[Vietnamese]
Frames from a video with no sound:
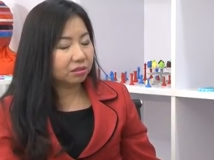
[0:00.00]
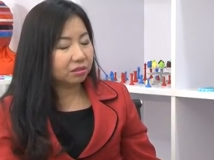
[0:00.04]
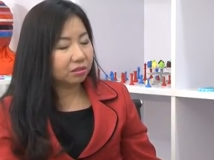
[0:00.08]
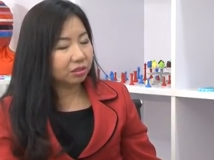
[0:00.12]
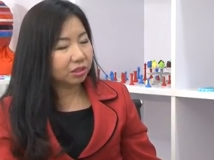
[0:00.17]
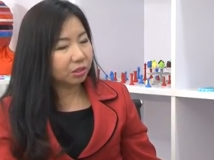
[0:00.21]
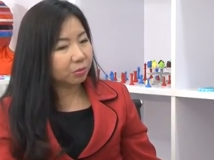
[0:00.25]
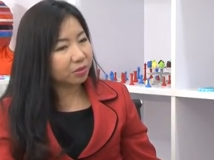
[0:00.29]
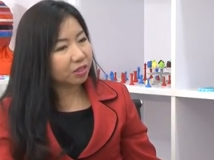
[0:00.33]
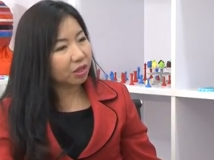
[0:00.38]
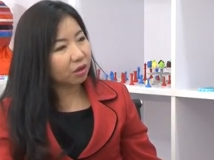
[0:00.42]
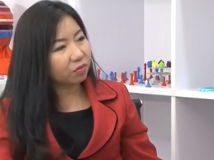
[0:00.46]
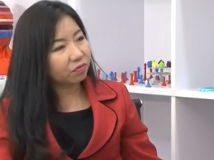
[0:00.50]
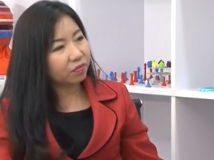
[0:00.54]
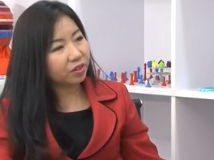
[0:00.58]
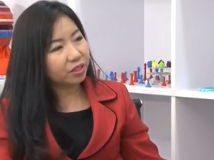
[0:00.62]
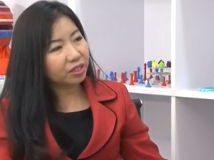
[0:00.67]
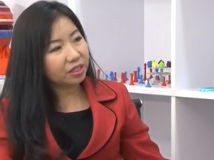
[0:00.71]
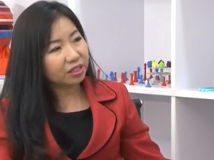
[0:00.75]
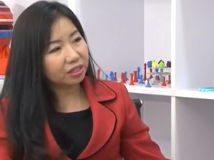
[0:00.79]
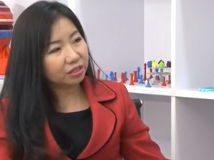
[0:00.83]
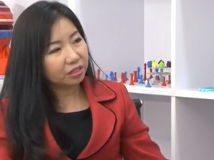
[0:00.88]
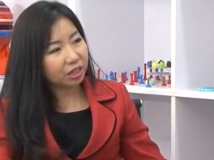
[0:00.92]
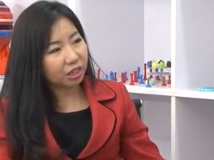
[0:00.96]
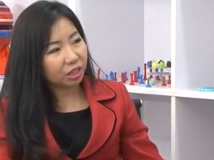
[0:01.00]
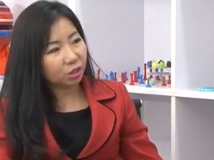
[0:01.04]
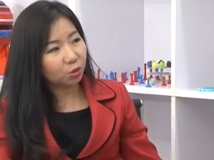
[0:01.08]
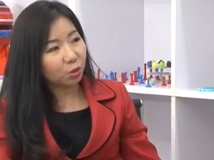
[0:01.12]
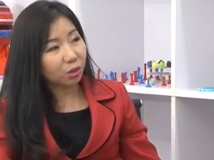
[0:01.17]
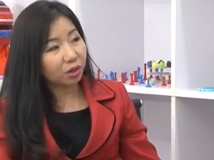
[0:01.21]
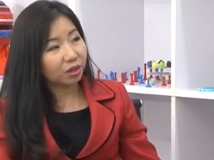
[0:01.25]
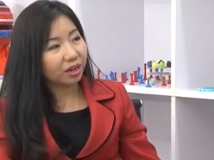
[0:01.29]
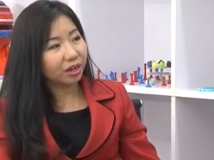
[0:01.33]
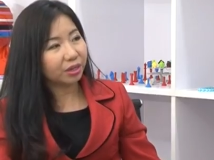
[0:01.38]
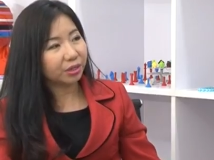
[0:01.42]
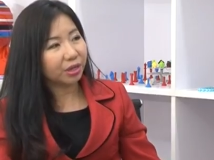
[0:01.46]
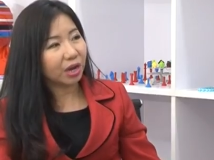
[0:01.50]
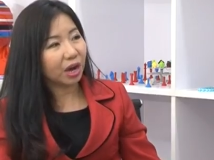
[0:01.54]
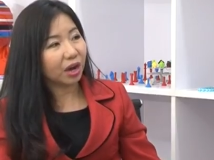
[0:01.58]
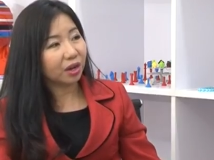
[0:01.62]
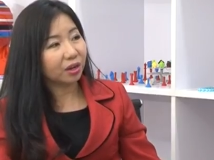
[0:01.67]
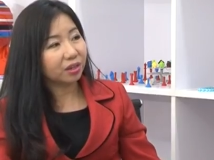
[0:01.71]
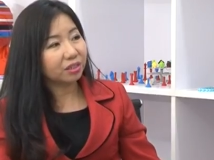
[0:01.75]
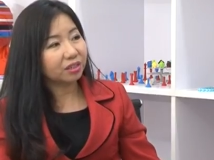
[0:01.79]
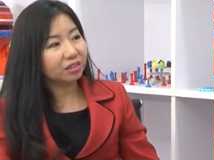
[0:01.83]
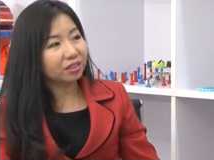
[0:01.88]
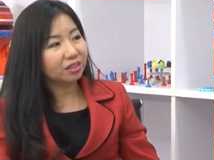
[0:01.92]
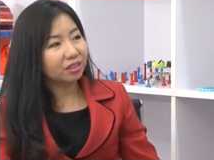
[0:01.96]
song song với những cái thuận lợi
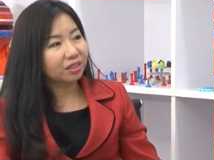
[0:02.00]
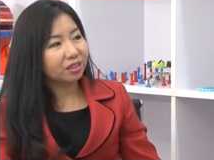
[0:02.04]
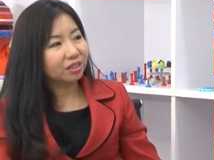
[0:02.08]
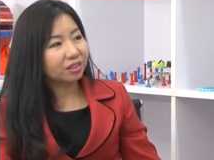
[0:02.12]
đó đó